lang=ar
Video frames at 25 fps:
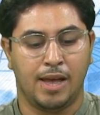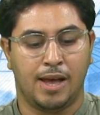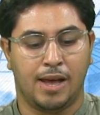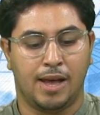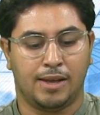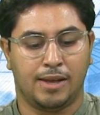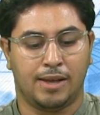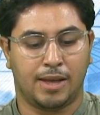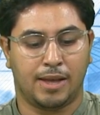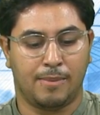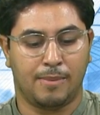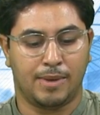
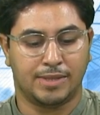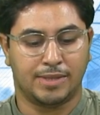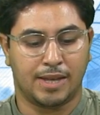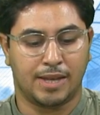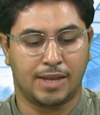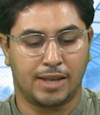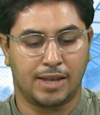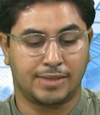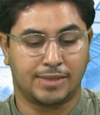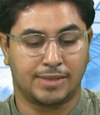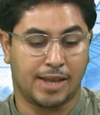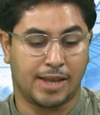كما
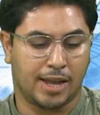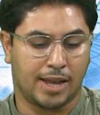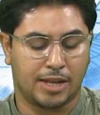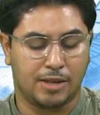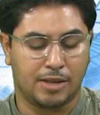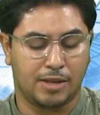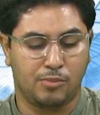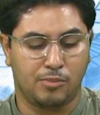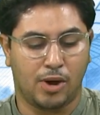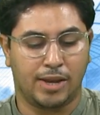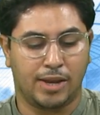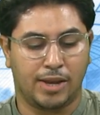
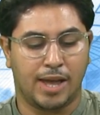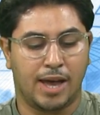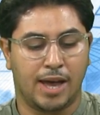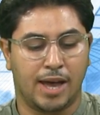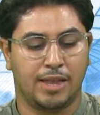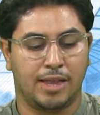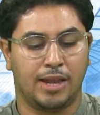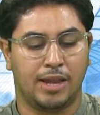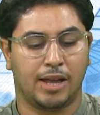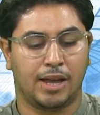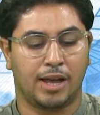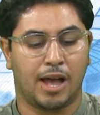سيغيب عن
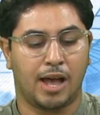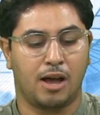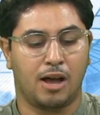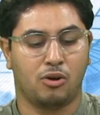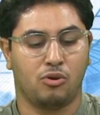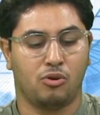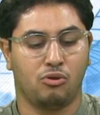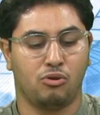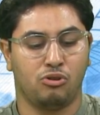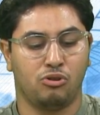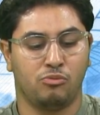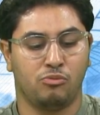هذا اللقاء
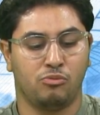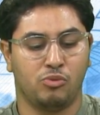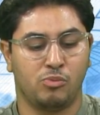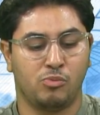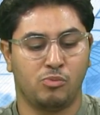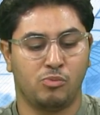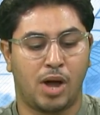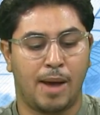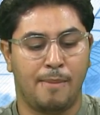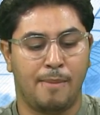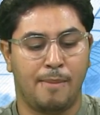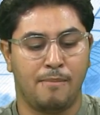كل من
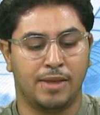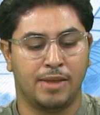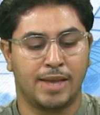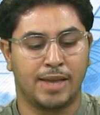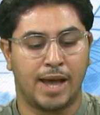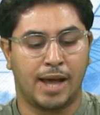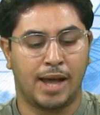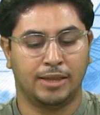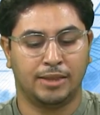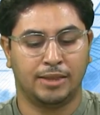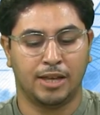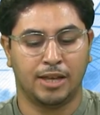محمد
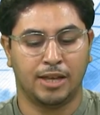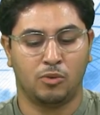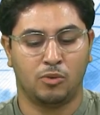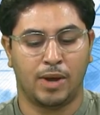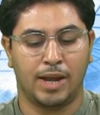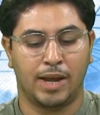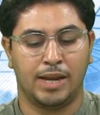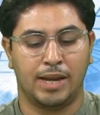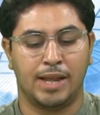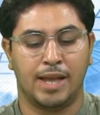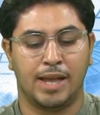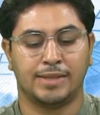أحداد
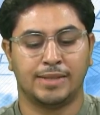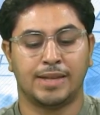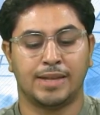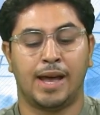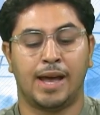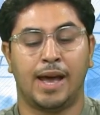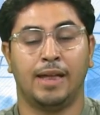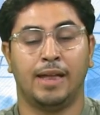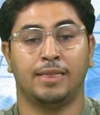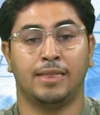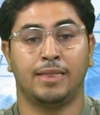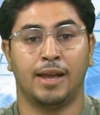وإلياس
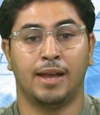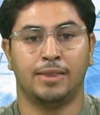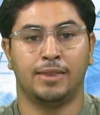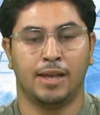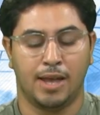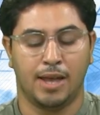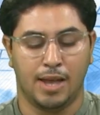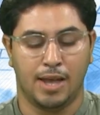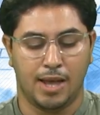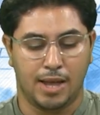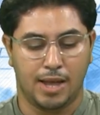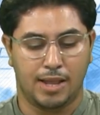أحداد
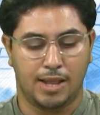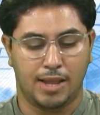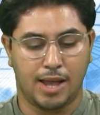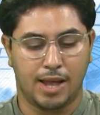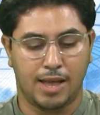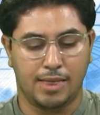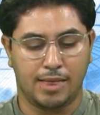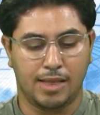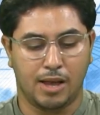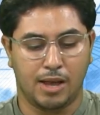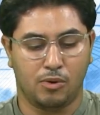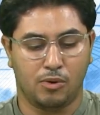
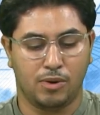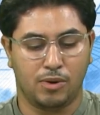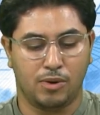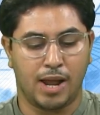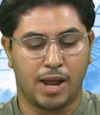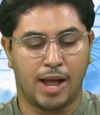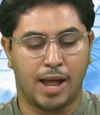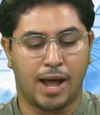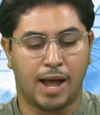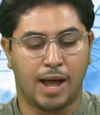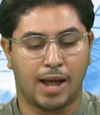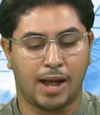لأنه
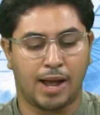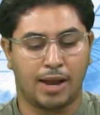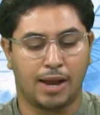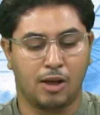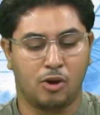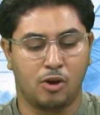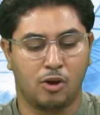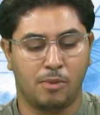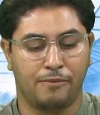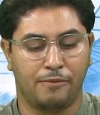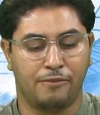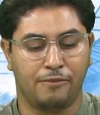لا حق
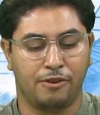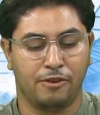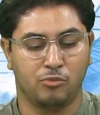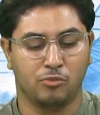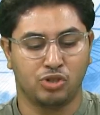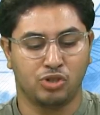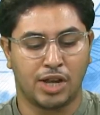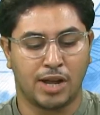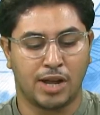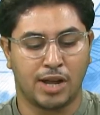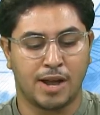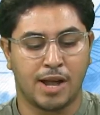لهما في
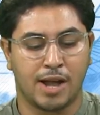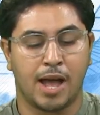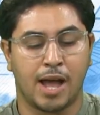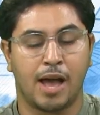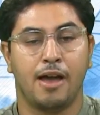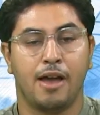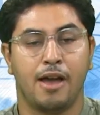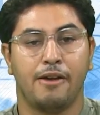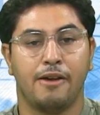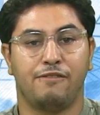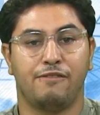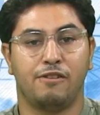المشاركة
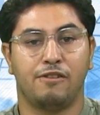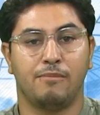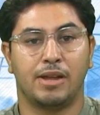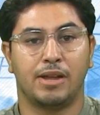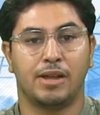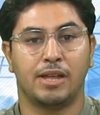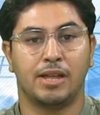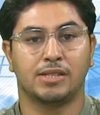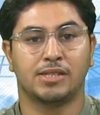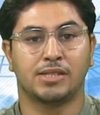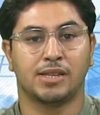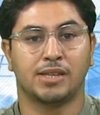فيما
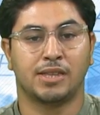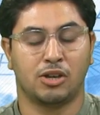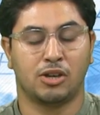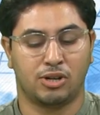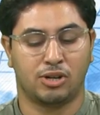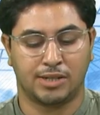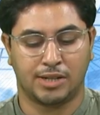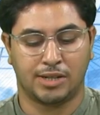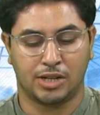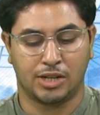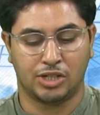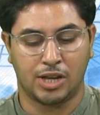ينتظر
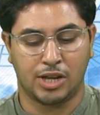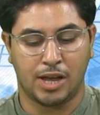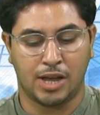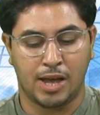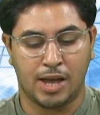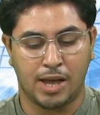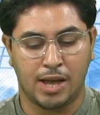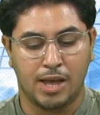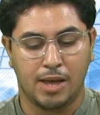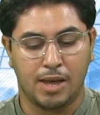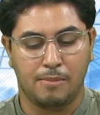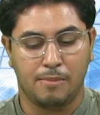
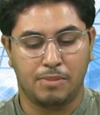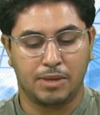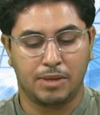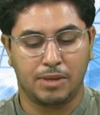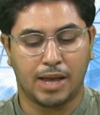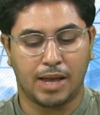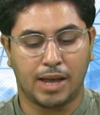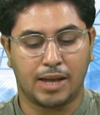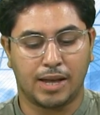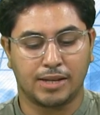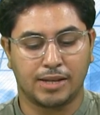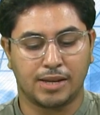رجاء
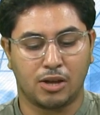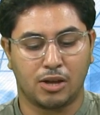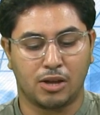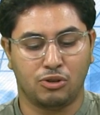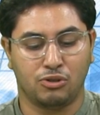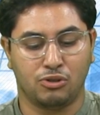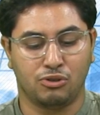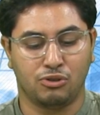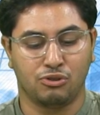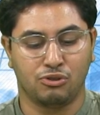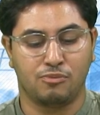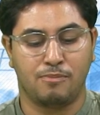بطاقة
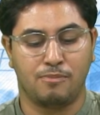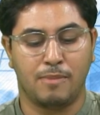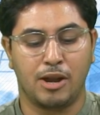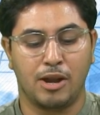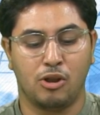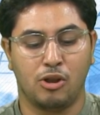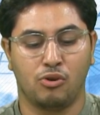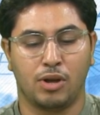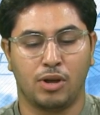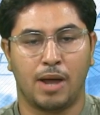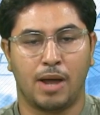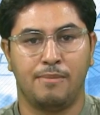خروج
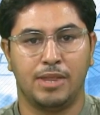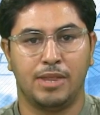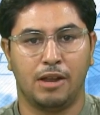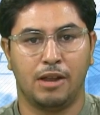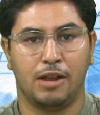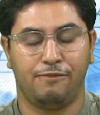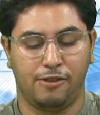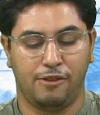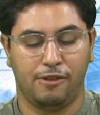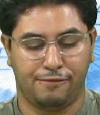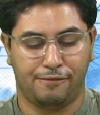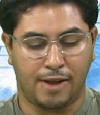مالونغا من
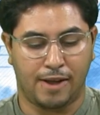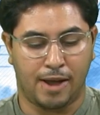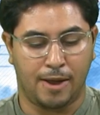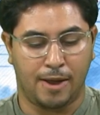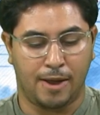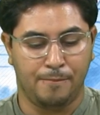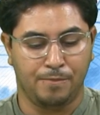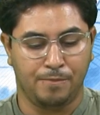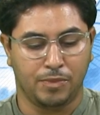الفيفا